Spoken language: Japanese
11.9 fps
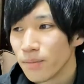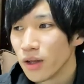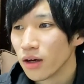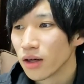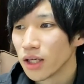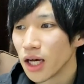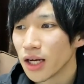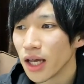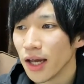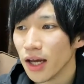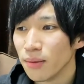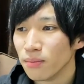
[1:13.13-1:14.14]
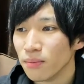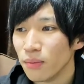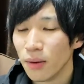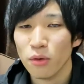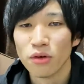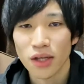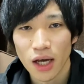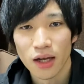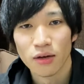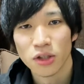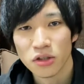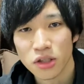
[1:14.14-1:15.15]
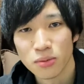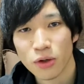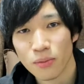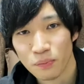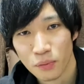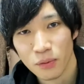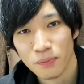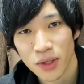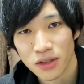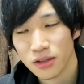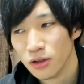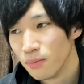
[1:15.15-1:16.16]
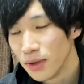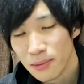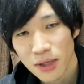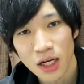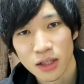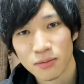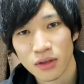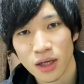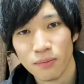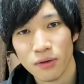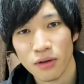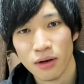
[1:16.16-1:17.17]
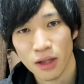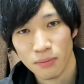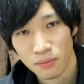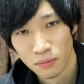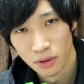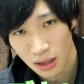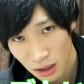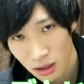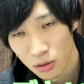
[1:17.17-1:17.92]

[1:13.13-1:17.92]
なんかやれ、まあ僕ね、あの YouTube の別のミミラティブってアプリとかでもね、